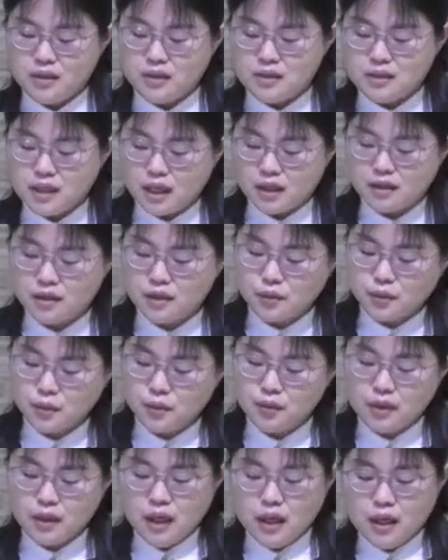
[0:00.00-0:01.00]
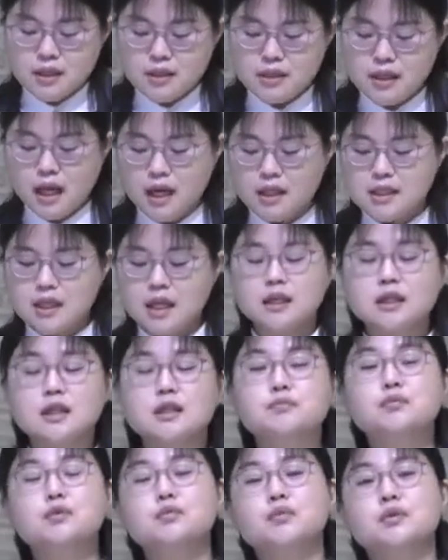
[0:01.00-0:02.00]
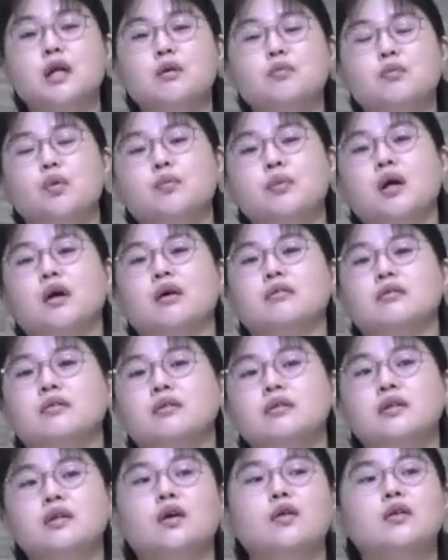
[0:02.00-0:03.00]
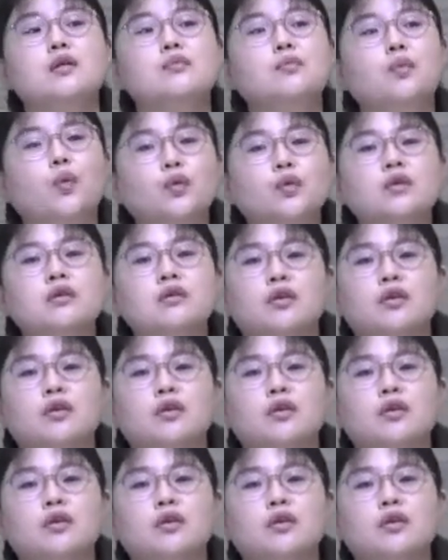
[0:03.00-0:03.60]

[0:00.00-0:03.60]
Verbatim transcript: 자, 그리고 4장 끝부분에 보면 드디어 이 모든